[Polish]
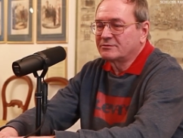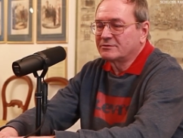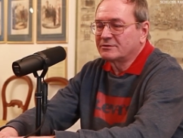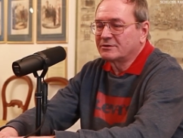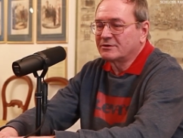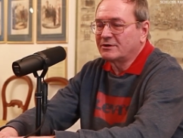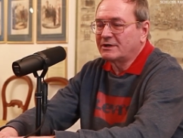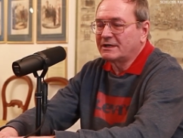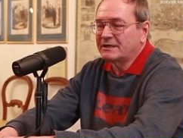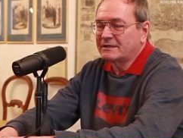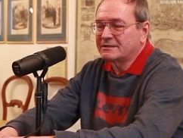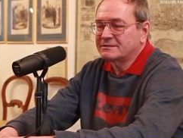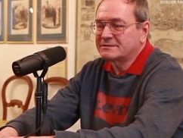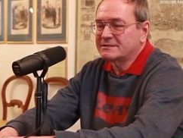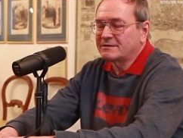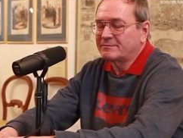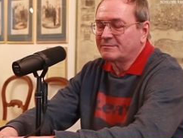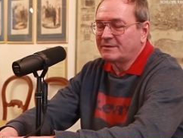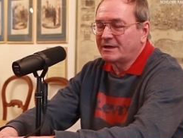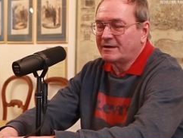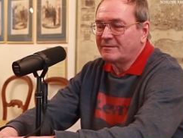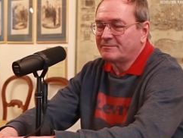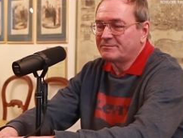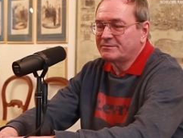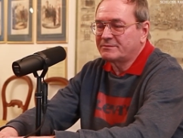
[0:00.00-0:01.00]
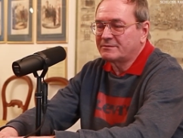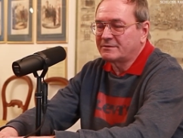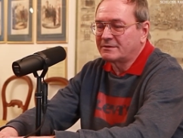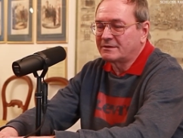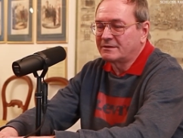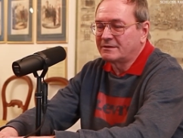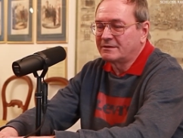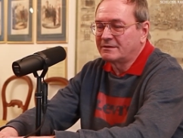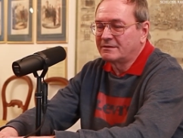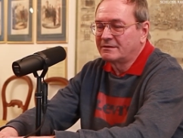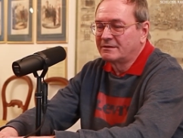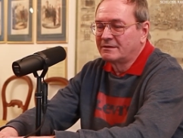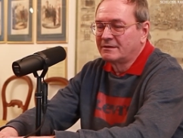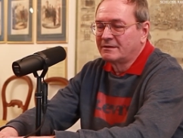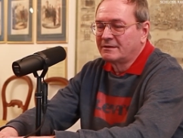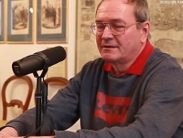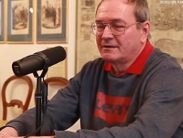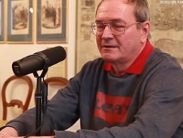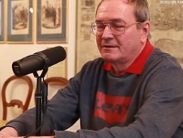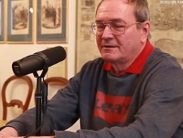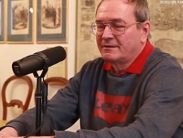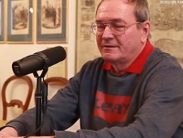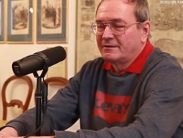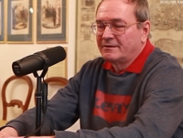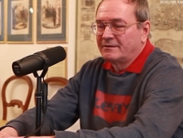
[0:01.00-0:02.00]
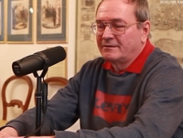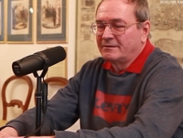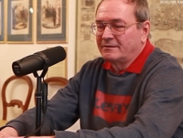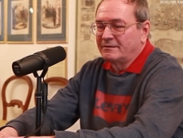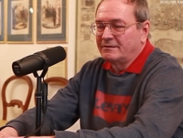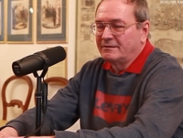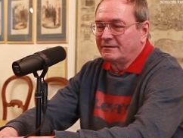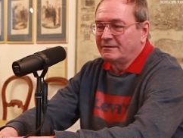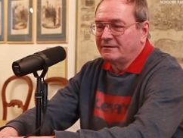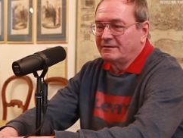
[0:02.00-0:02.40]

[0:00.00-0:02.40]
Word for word: kolekcję map i e,